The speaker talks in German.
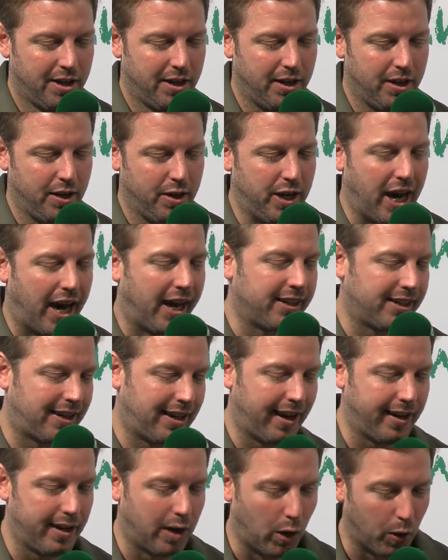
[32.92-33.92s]
ja einen
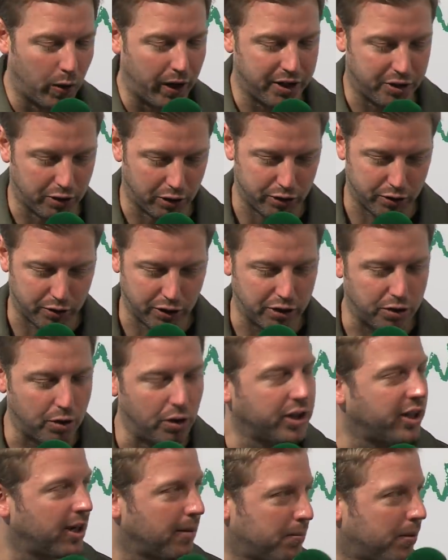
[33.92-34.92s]
kleinen Hauch Enttäuschung
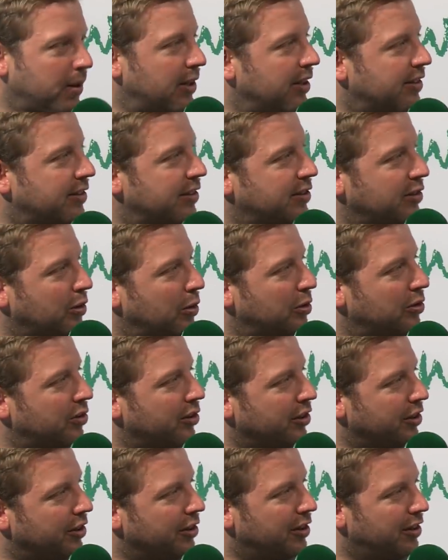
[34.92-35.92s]
natürlich habe, dass das
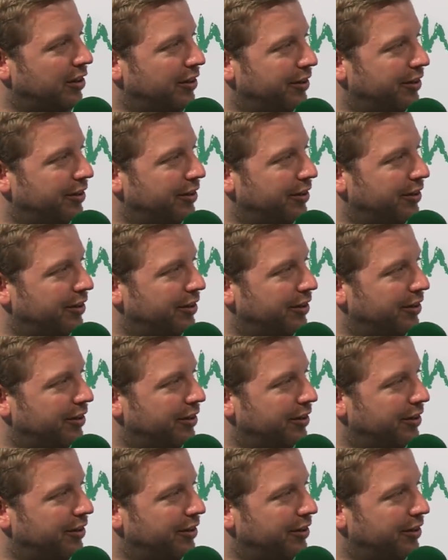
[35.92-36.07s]
große